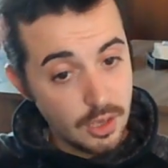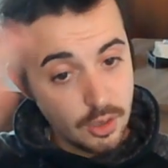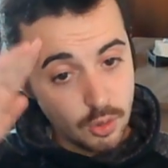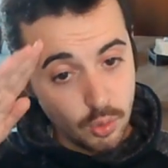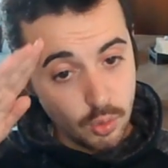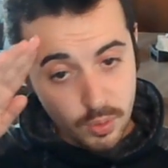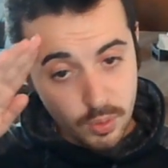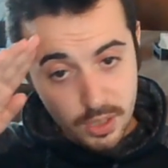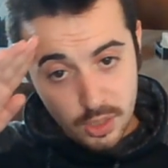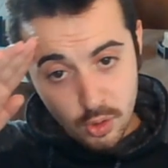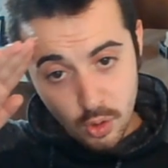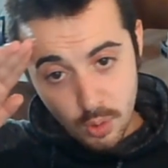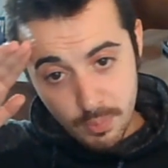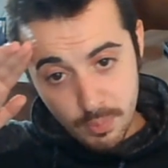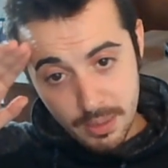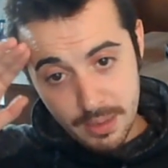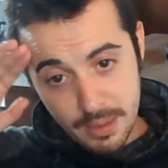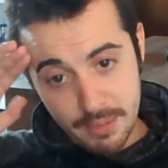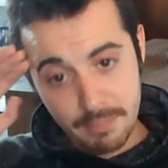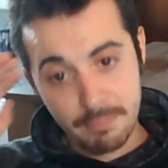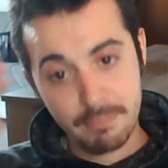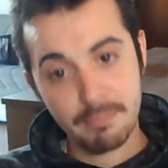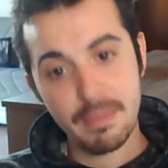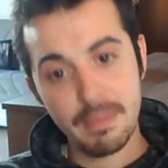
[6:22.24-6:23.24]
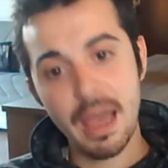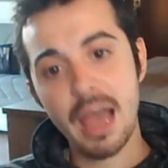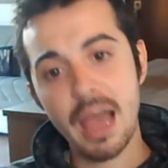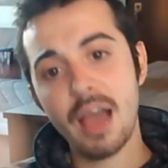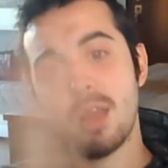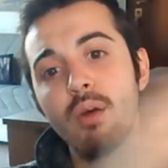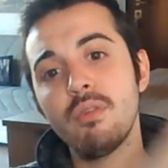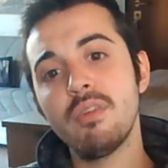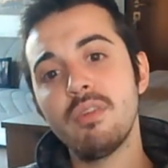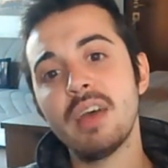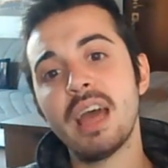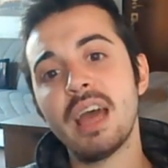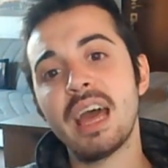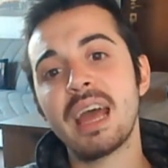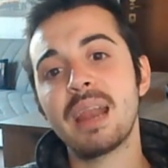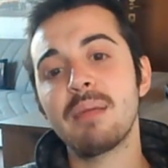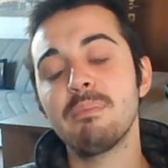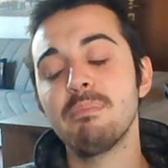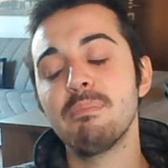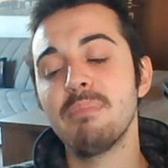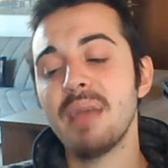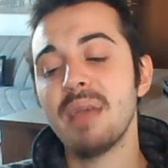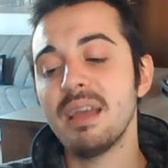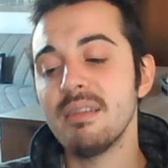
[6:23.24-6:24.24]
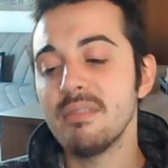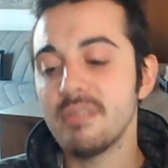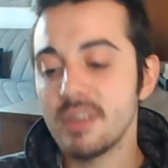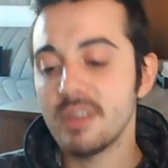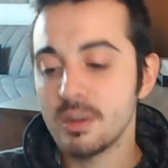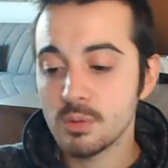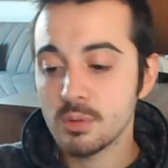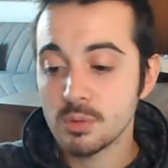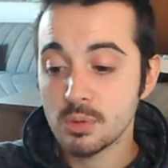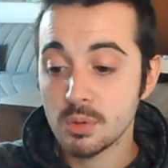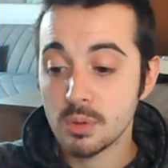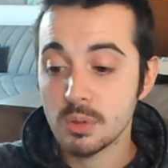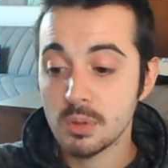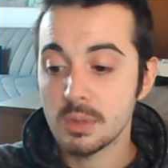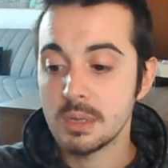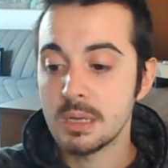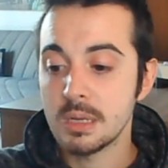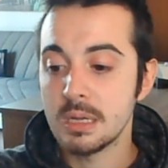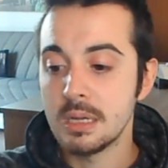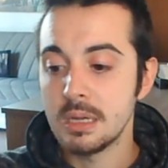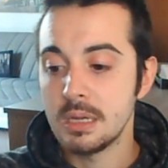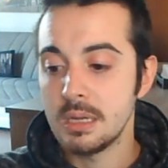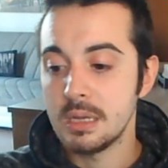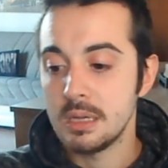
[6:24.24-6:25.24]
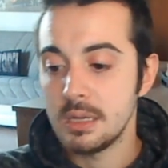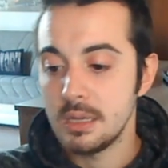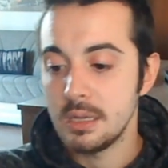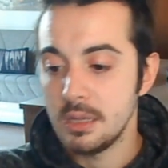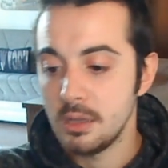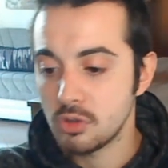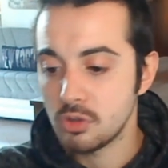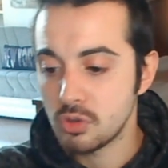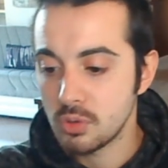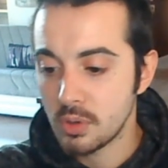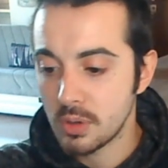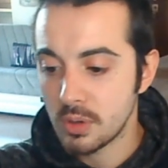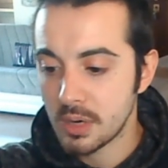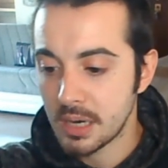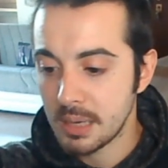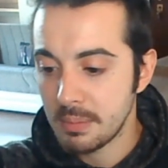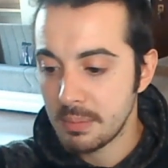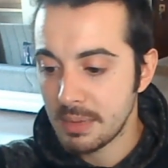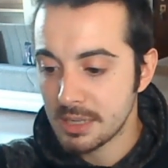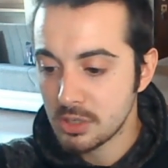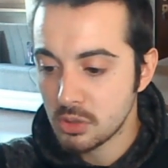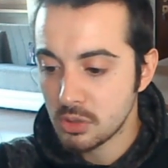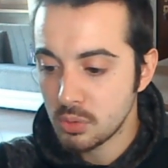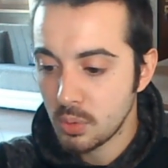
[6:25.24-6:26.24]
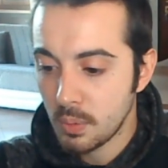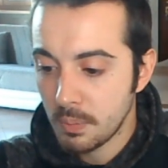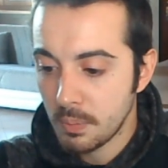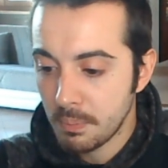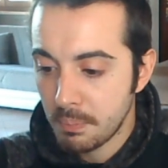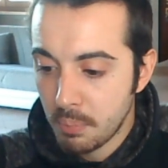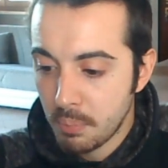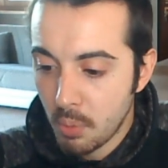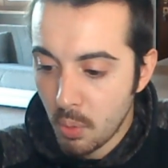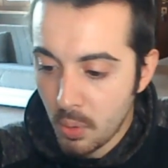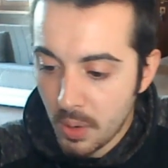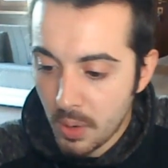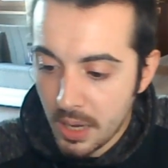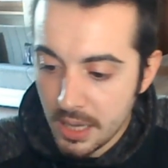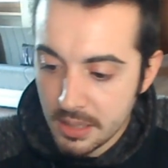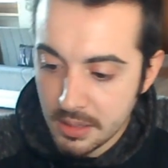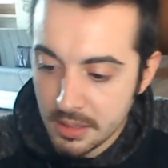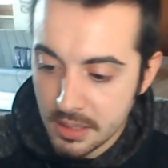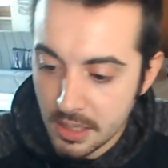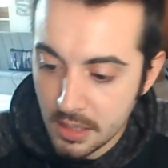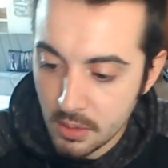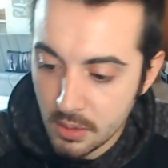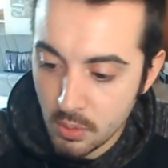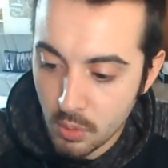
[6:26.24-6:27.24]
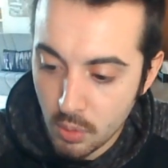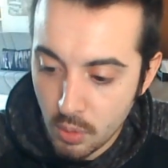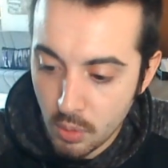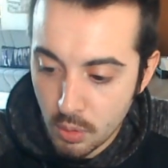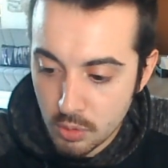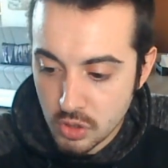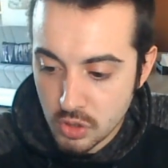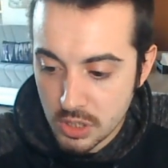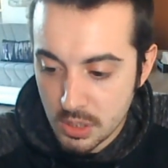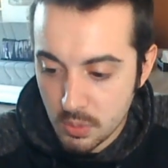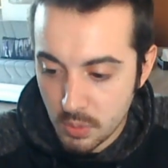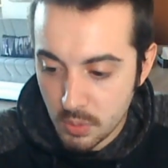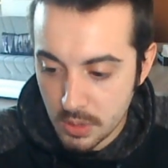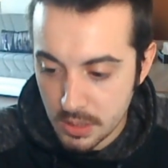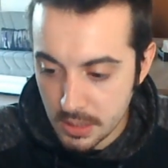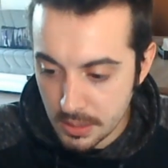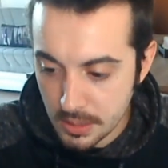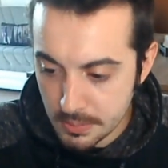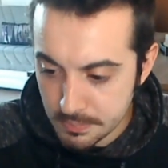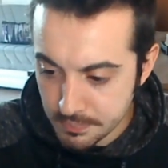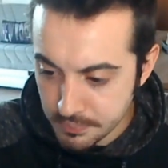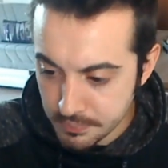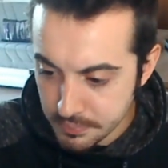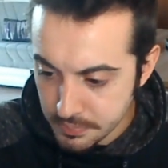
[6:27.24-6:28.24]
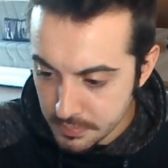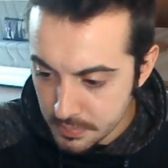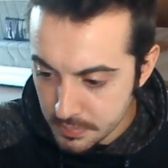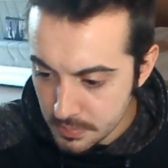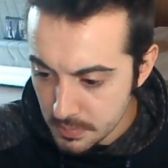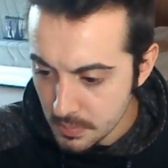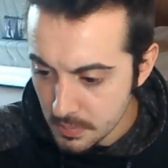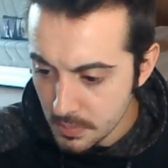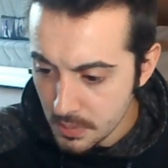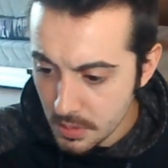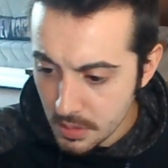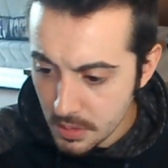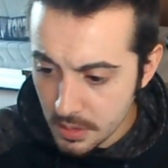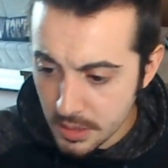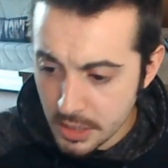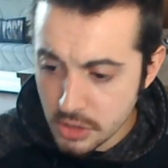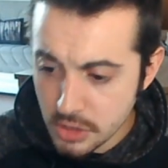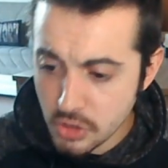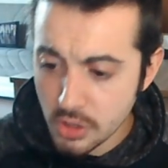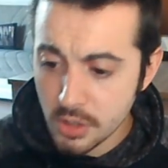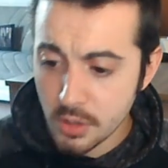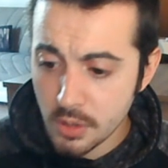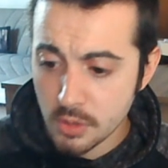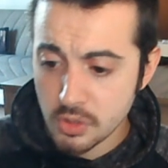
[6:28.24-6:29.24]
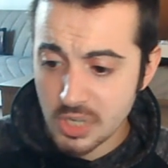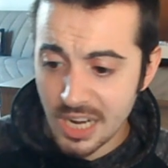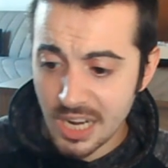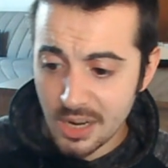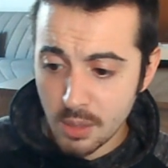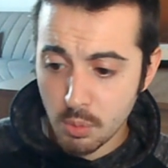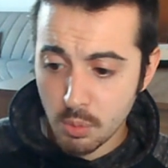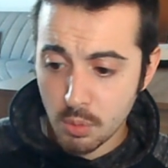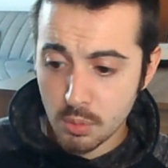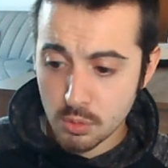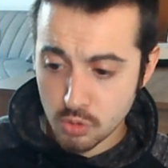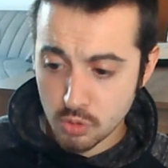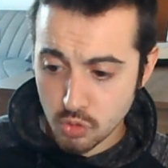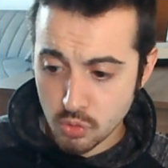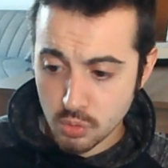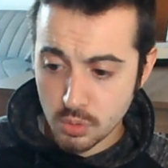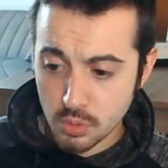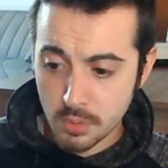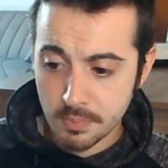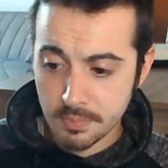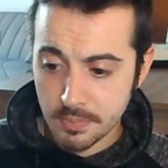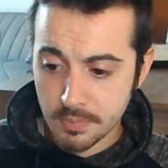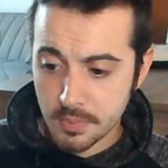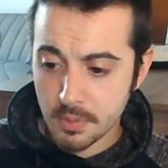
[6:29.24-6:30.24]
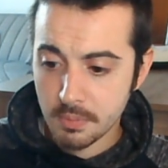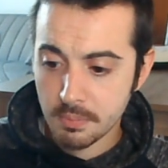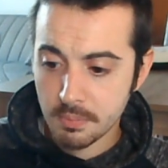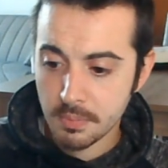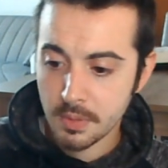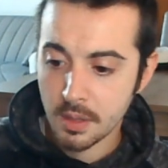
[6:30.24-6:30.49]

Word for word: Cookie come? Hello there, benvenuto. Io sono rimasto un pochettino così, quindi. Il signor Giacomo conosciuto